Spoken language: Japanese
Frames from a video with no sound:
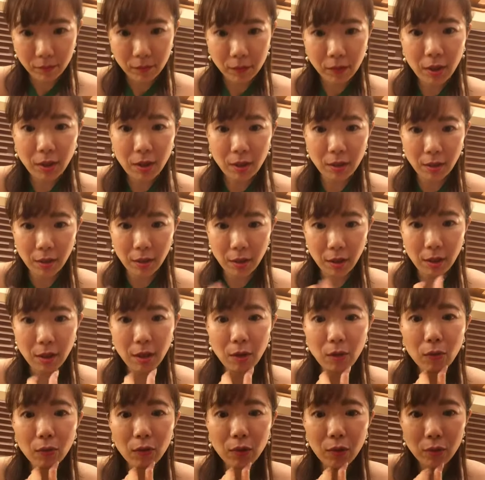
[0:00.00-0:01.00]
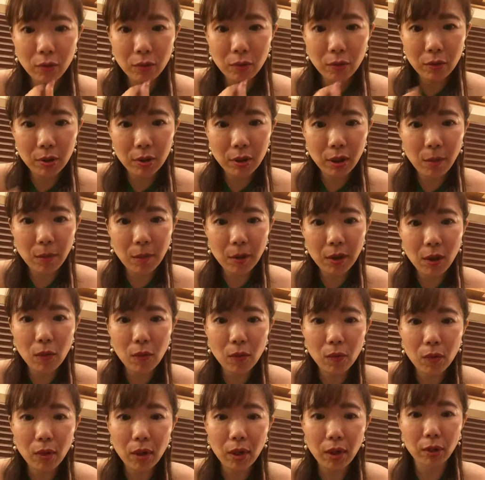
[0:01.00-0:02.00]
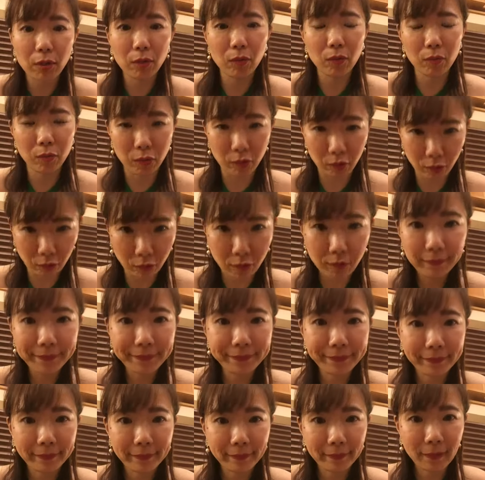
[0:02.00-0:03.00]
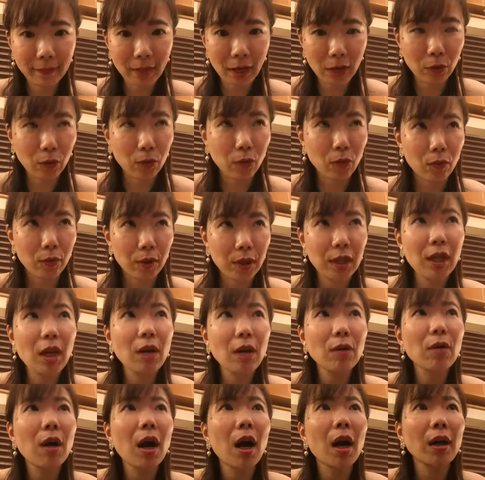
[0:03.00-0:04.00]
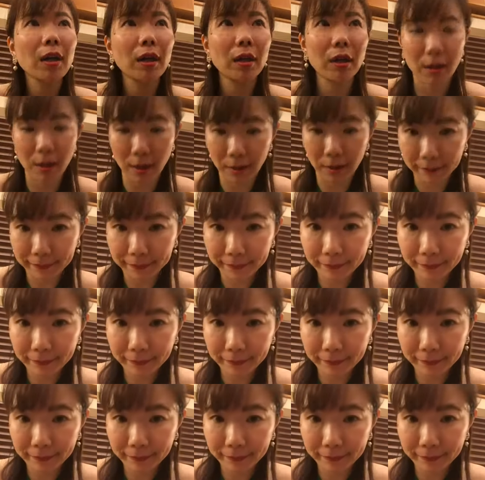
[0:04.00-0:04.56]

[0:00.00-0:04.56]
だからね結構いろいろ着てみた方がいいと思うよあの着れる範囲から